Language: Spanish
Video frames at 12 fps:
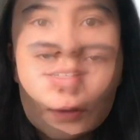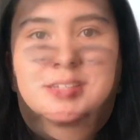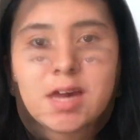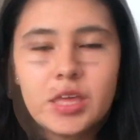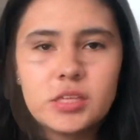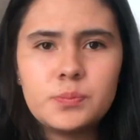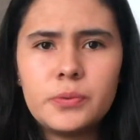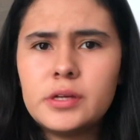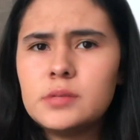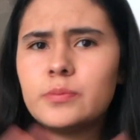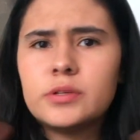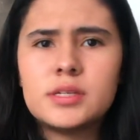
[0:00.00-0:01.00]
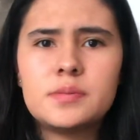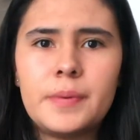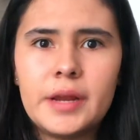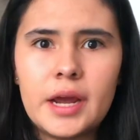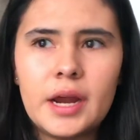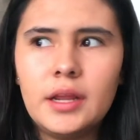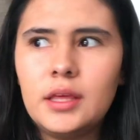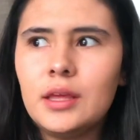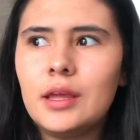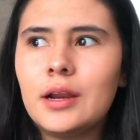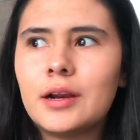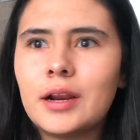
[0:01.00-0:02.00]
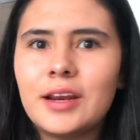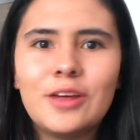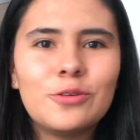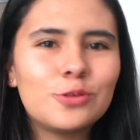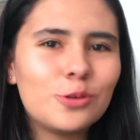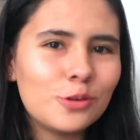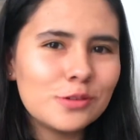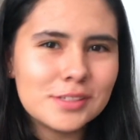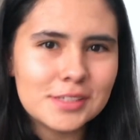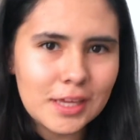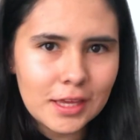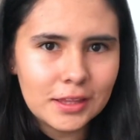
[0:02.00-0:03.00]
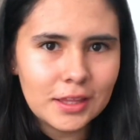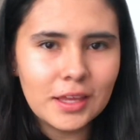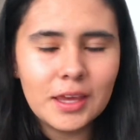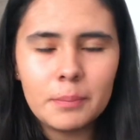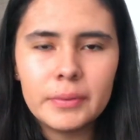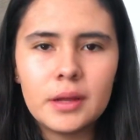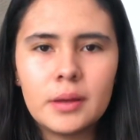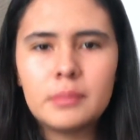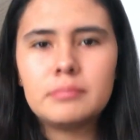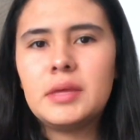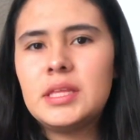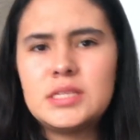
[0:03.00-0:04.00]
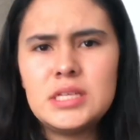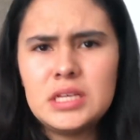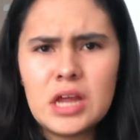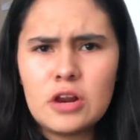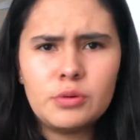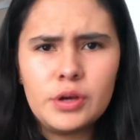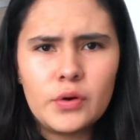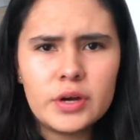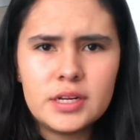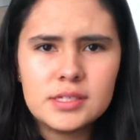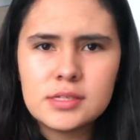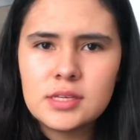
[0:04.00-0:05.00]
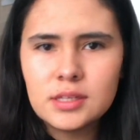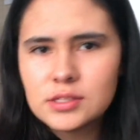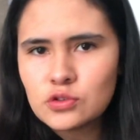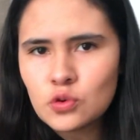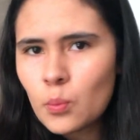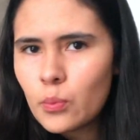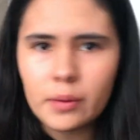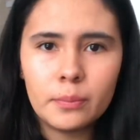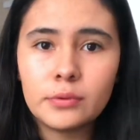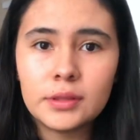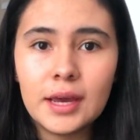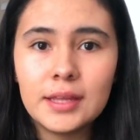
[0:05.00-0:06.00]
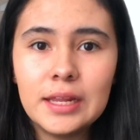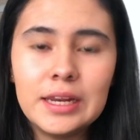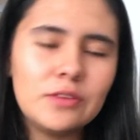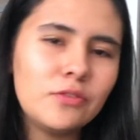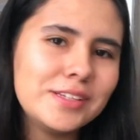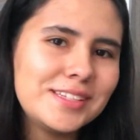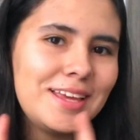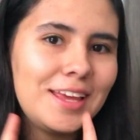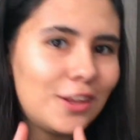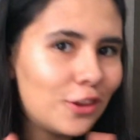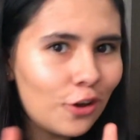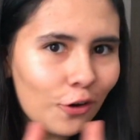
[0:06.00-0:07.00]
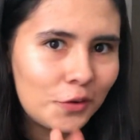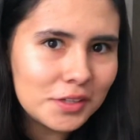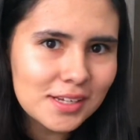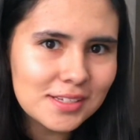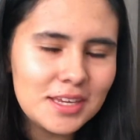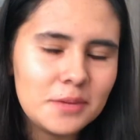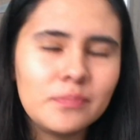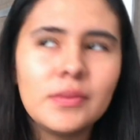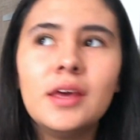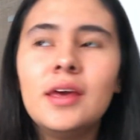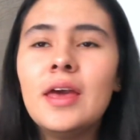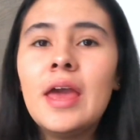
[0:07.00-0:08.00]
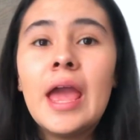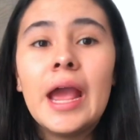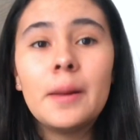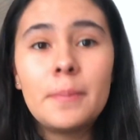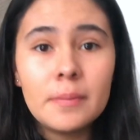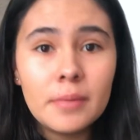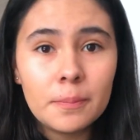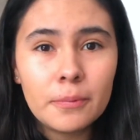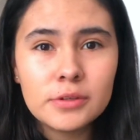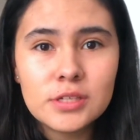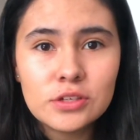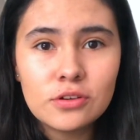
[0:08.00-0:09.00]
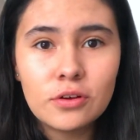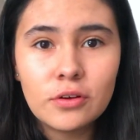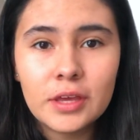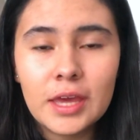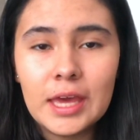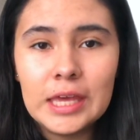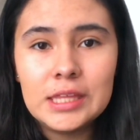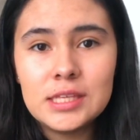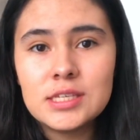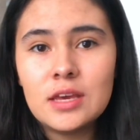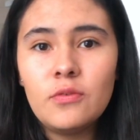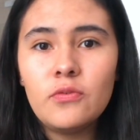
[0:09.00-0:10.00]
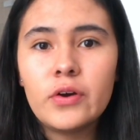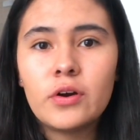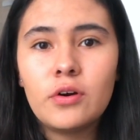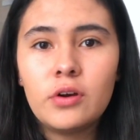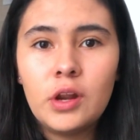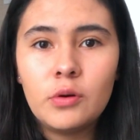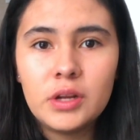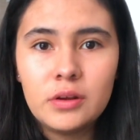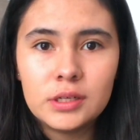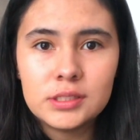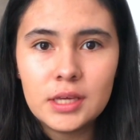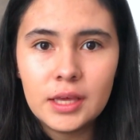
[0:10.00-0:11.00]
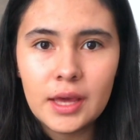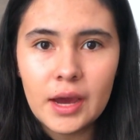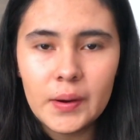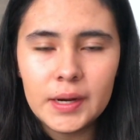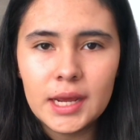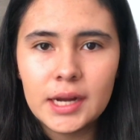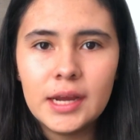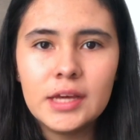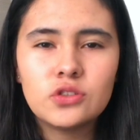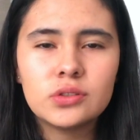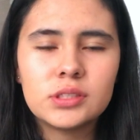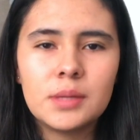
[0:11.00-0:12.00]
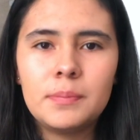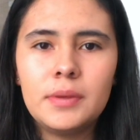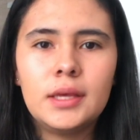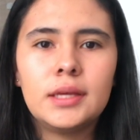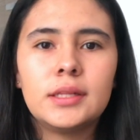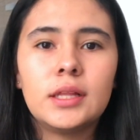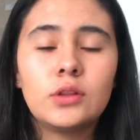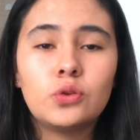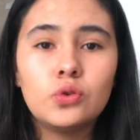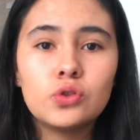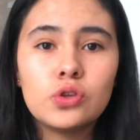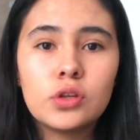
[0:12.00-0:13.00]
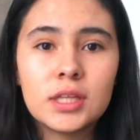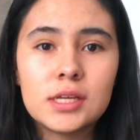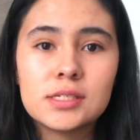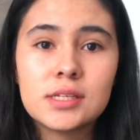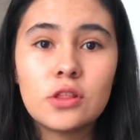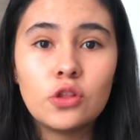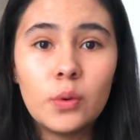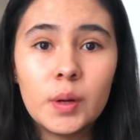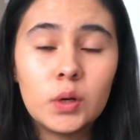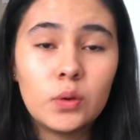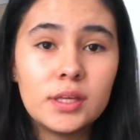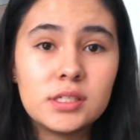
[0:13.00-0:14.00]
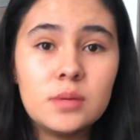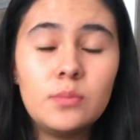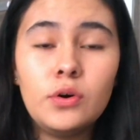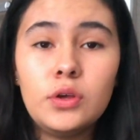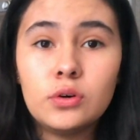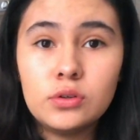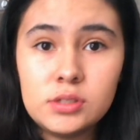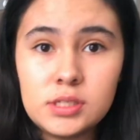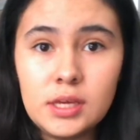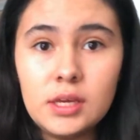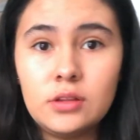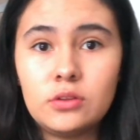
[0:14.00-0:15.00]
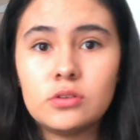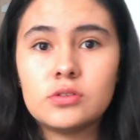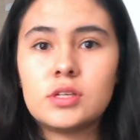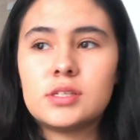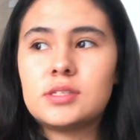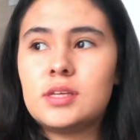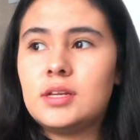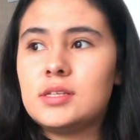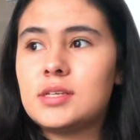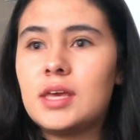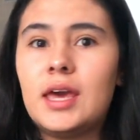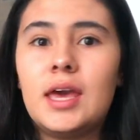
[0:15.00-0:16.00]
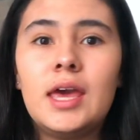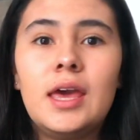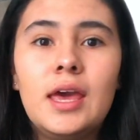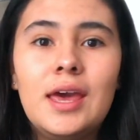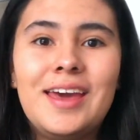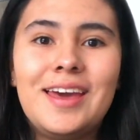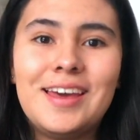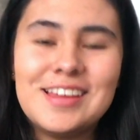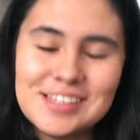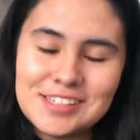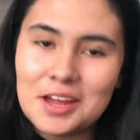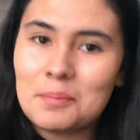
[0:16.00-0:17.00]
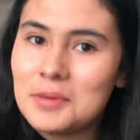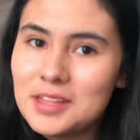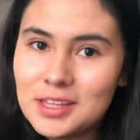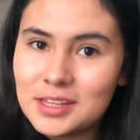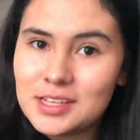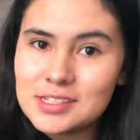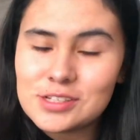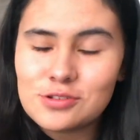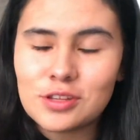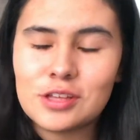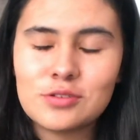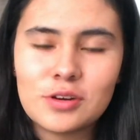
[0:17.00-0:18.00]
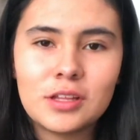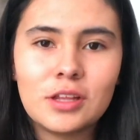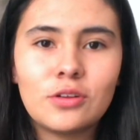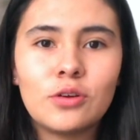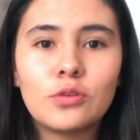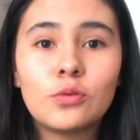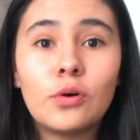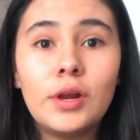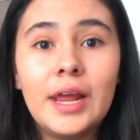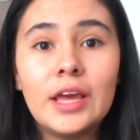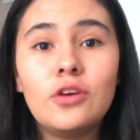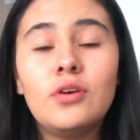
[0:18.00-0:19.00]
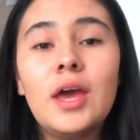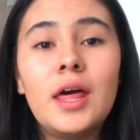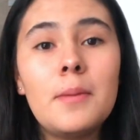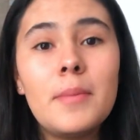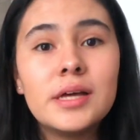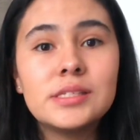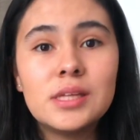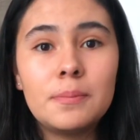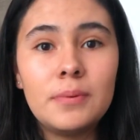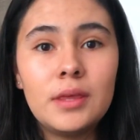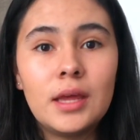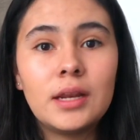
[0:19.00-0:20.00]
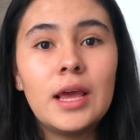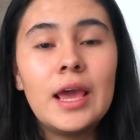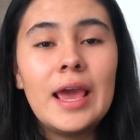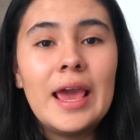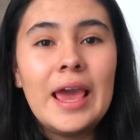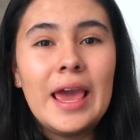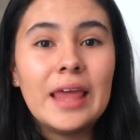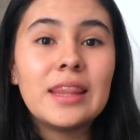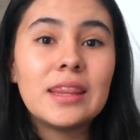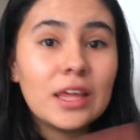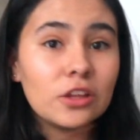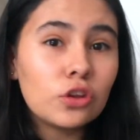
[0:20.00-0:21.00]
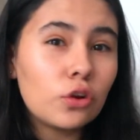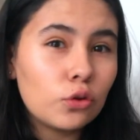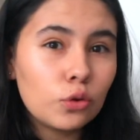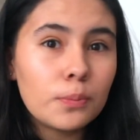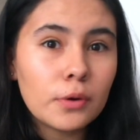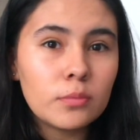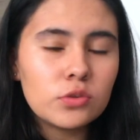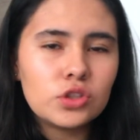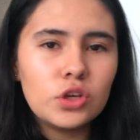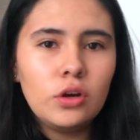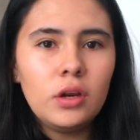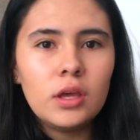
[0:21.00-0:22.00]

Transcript: Ya después, pues esperar y en realidad uno siente que para medicina lo único que necesitas es un buen puntaje en el ICFES y no es así. El primer proceso que inicié fue con la Universidad Javeriana. Ellos te piden tus notas noveno, décimo y once, entonces tienes que eh, estar pendiente de esas notas durante todo tu colegio y además te piden dentro de tu promoción,